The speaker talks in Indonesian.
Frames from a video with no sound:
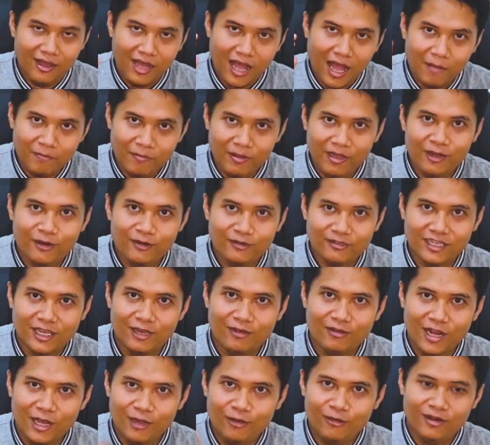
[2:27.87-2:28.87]
Apa yang harus saya
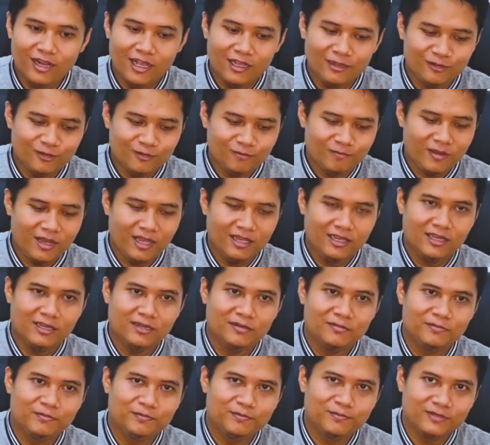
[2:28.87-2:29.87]
ulang-ulang
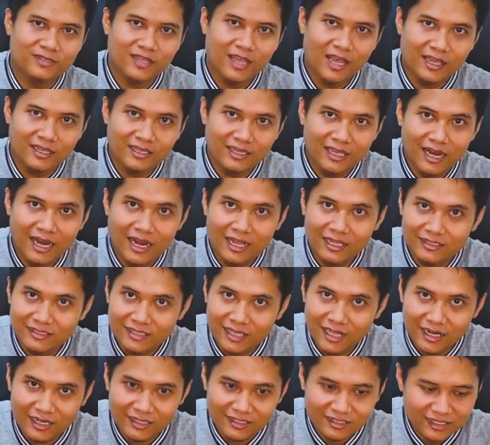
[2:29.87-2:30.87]
supaya saya
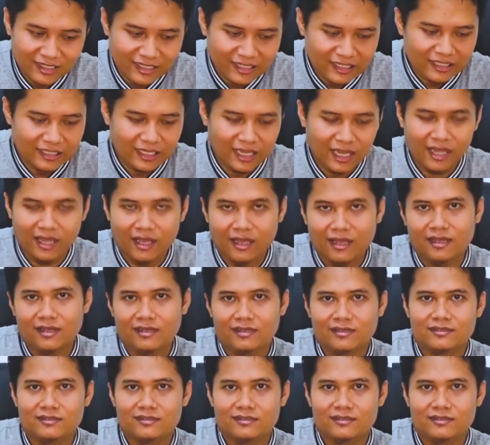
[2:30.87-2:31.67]
lancar rezekinya?